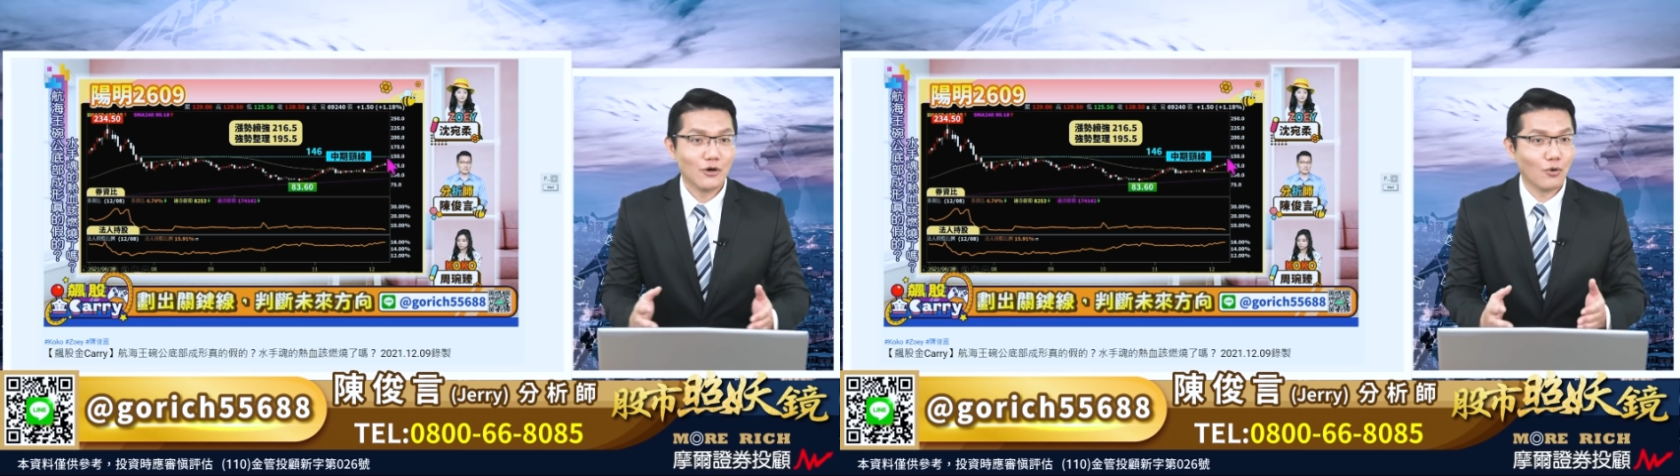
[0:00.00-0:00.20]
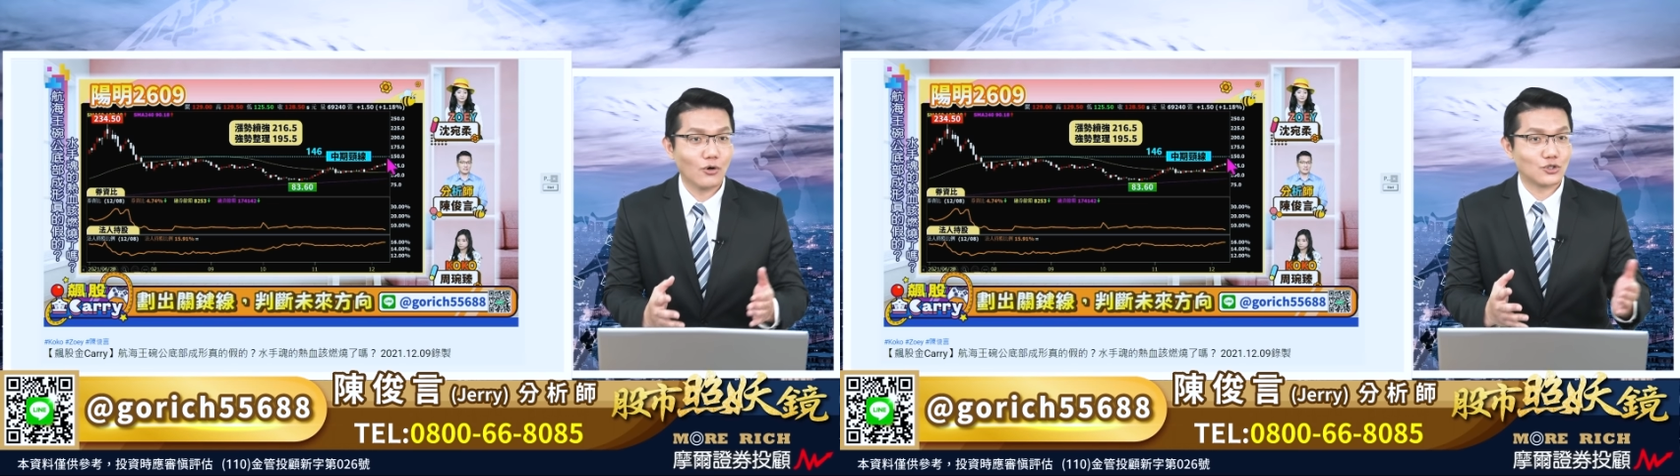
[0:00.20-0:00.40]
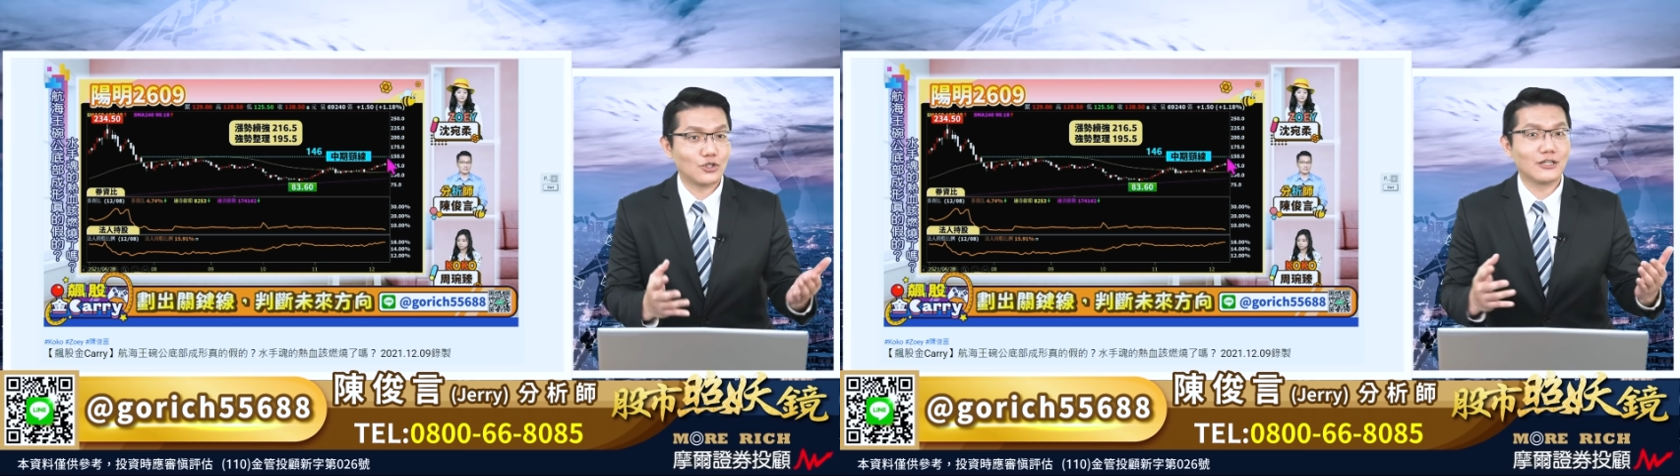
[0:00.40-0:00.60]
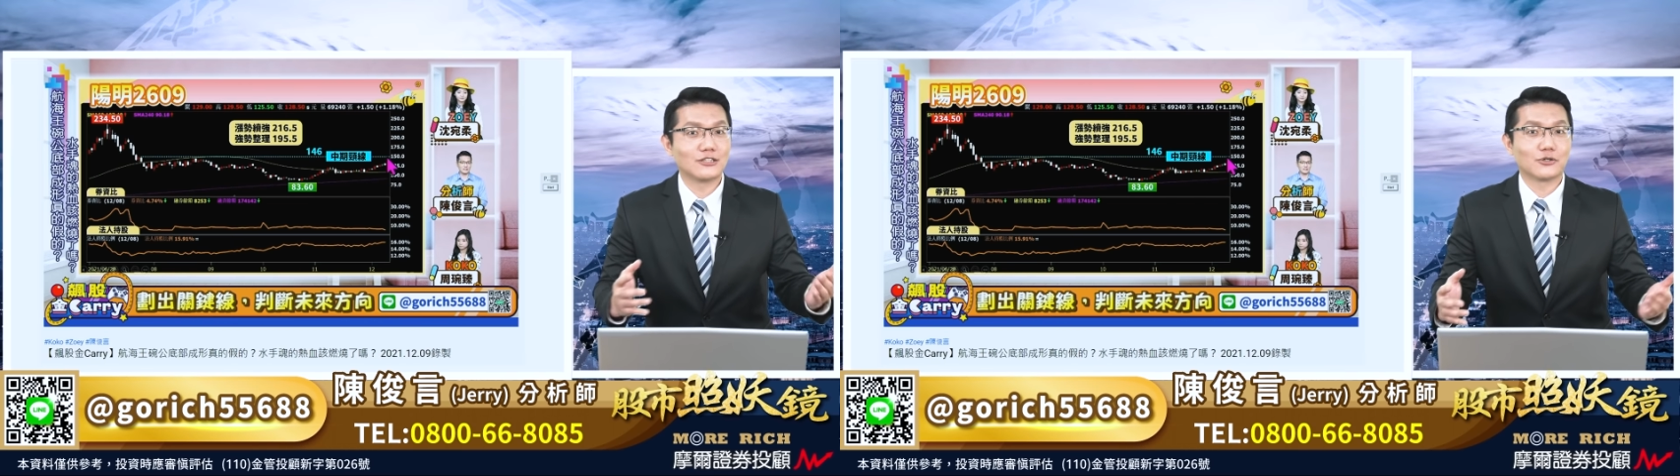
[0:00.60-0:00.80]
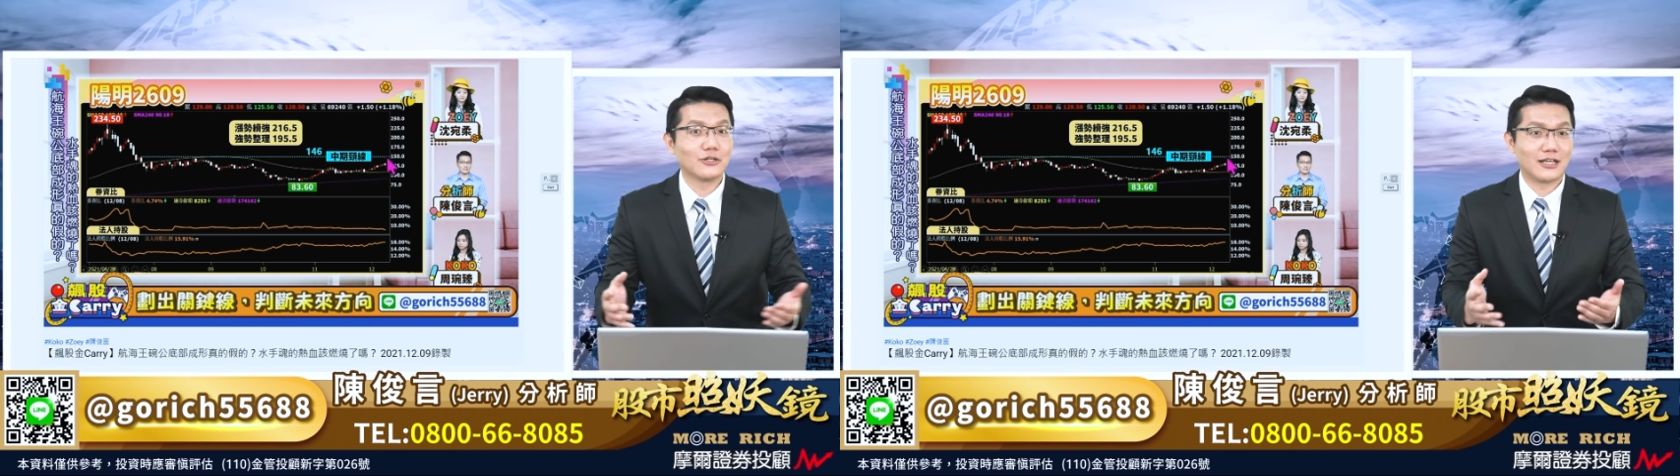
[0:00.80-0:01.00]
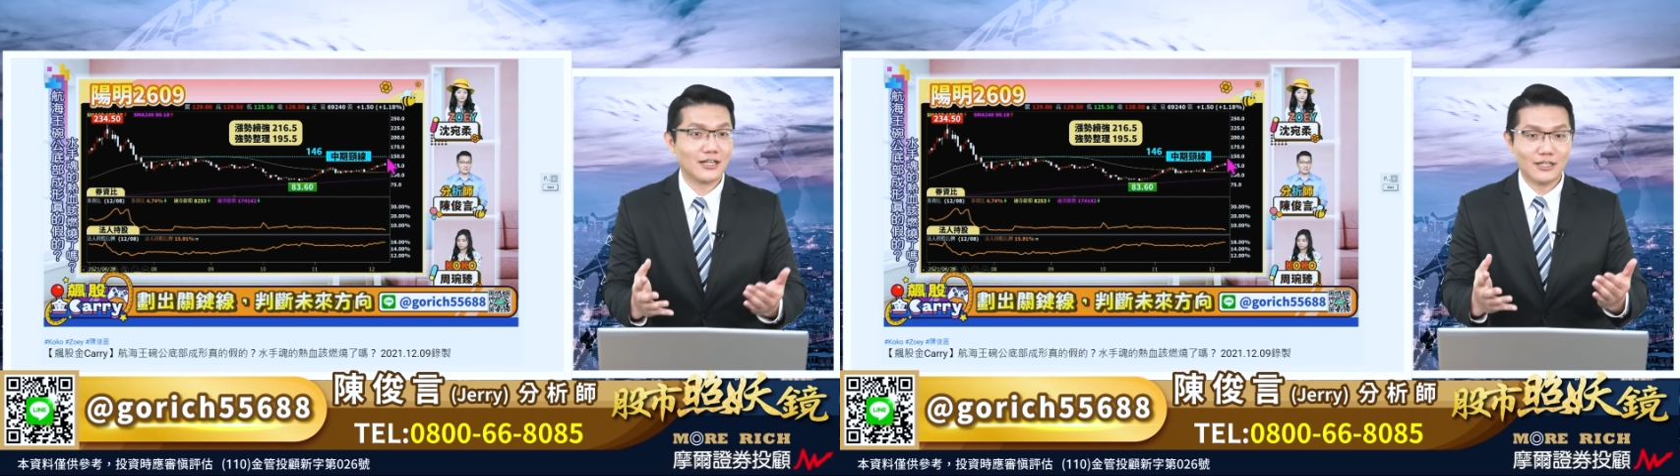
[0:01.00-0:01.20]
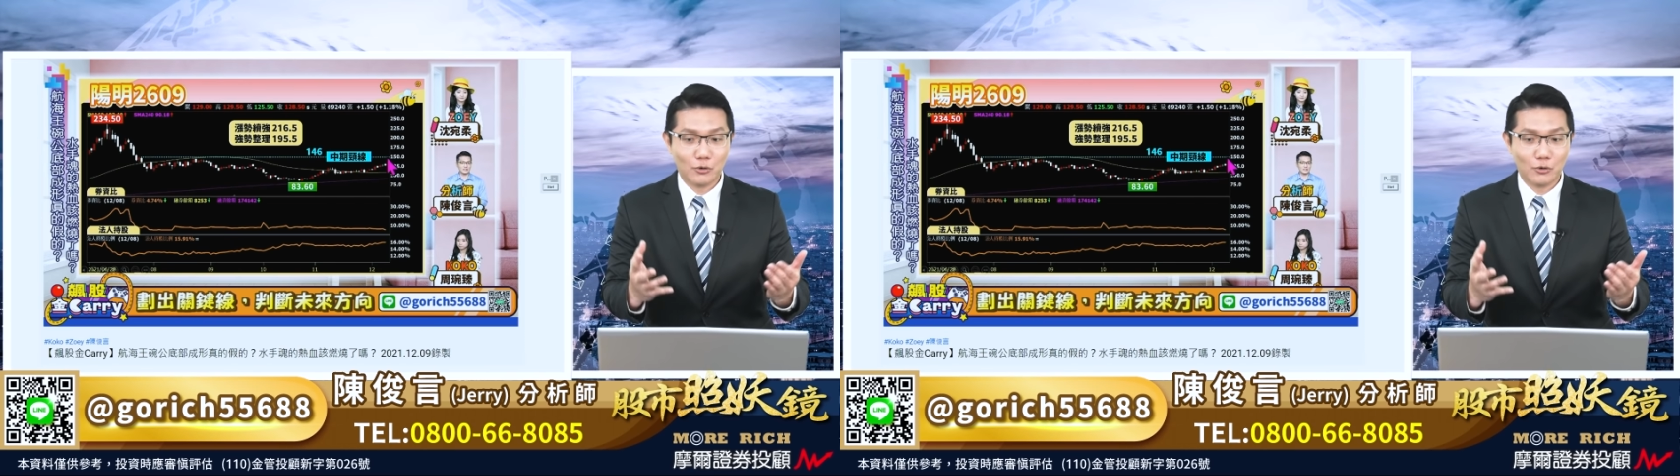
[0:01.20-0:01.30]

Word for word: 或去年终于可以